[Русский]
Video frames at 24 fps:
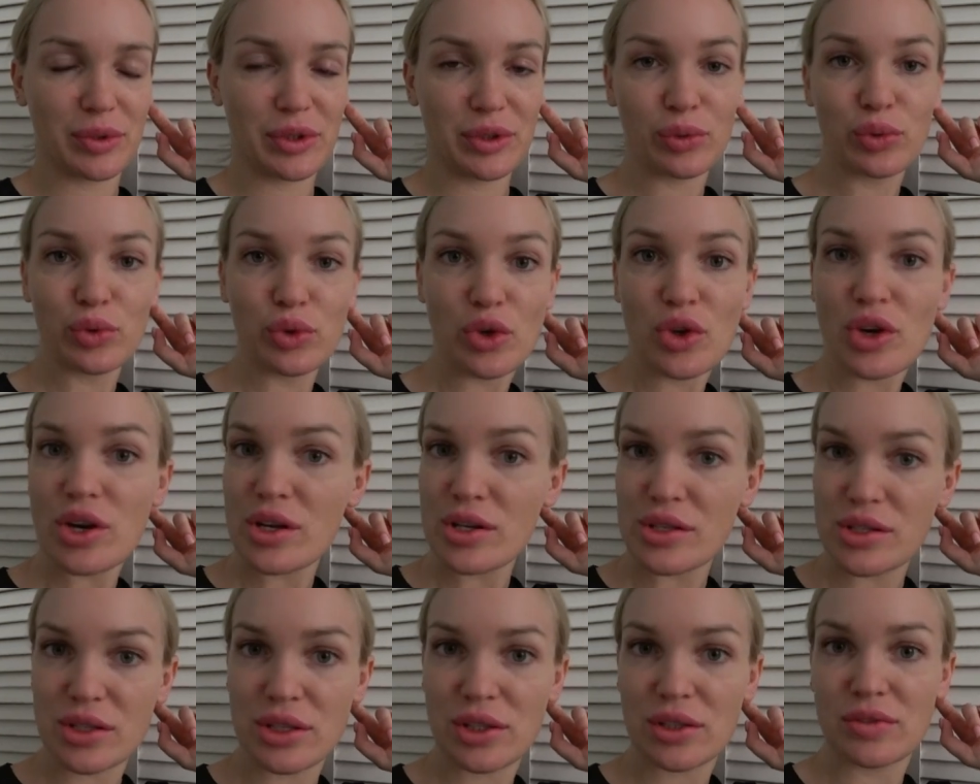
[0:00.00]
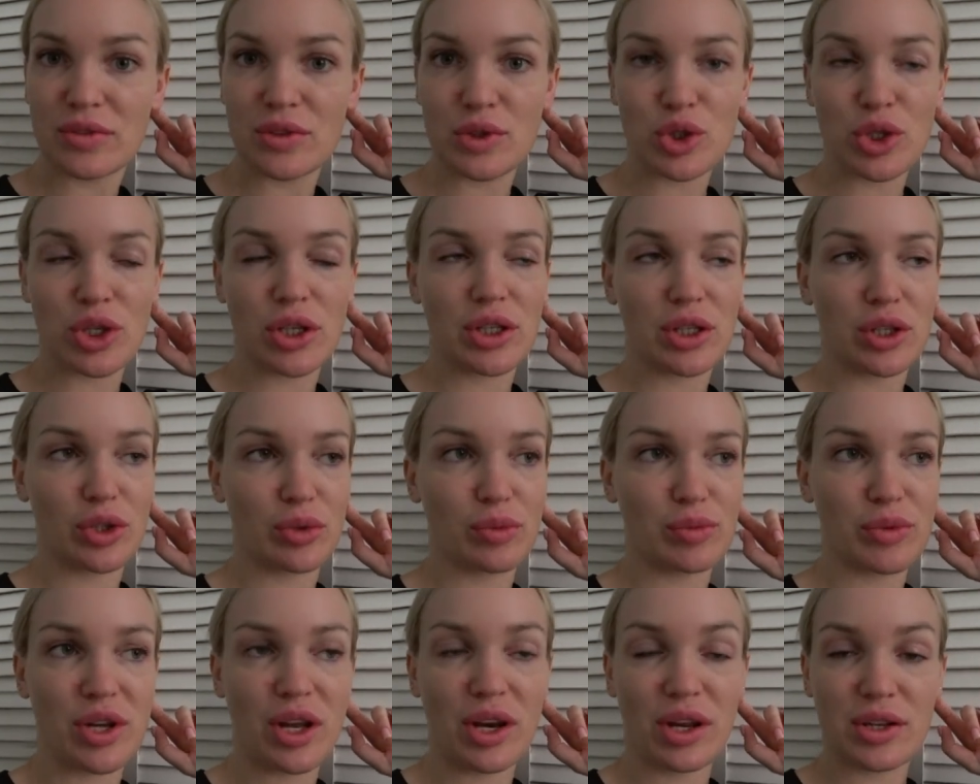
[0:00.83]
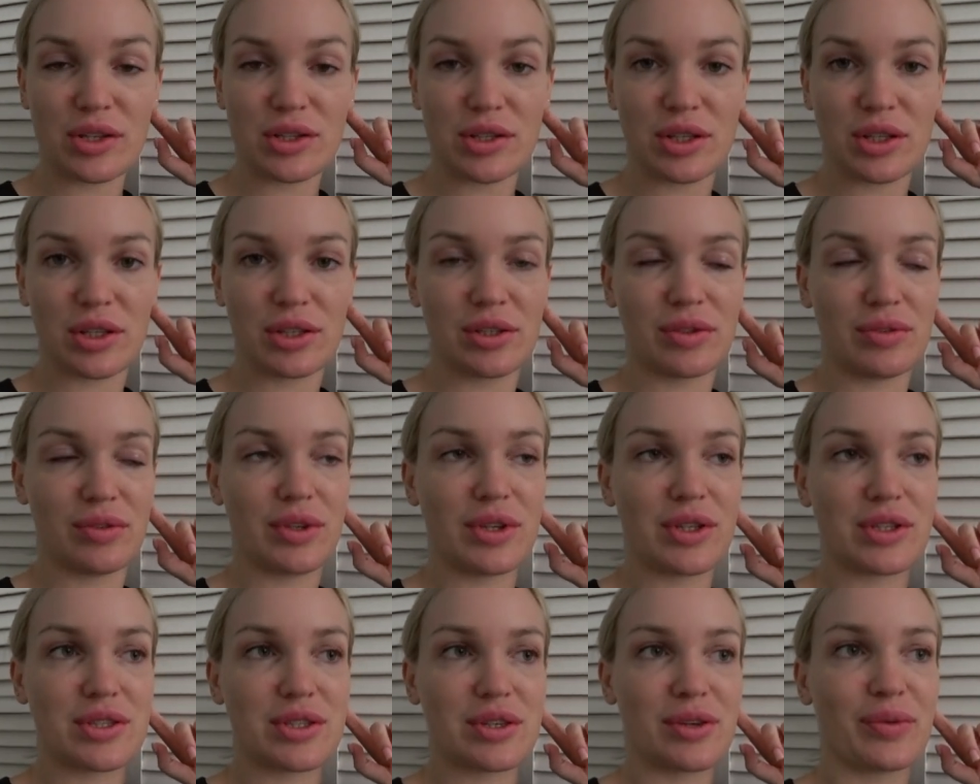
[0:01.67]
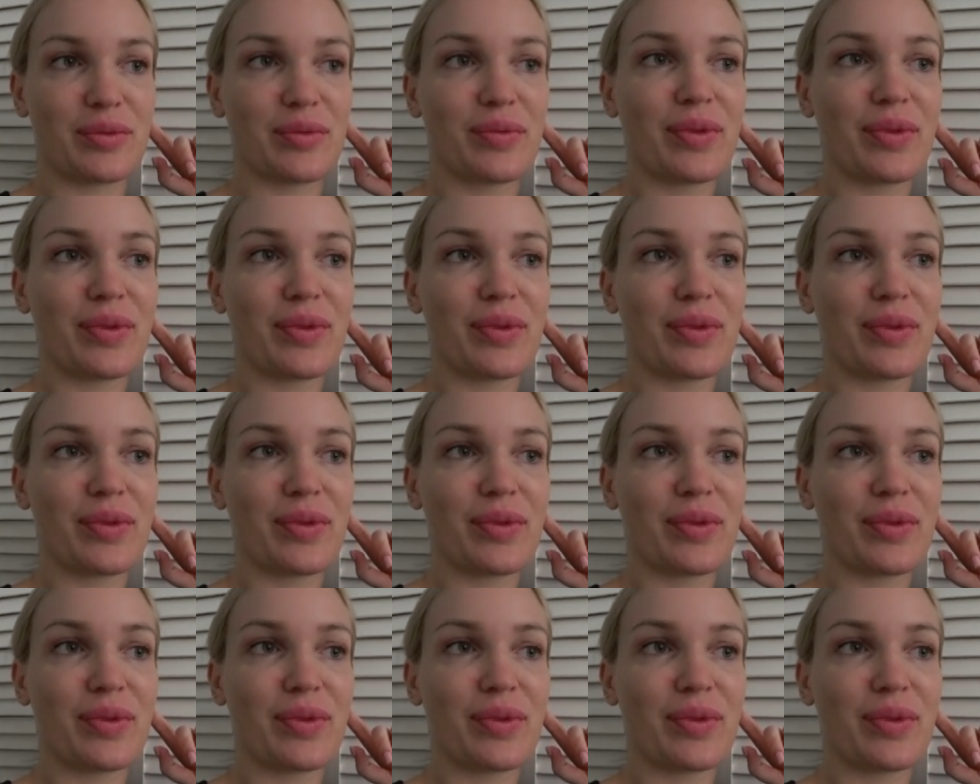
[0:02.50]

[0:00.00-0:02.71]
А у нее резкие движения, но у меня резкая девица.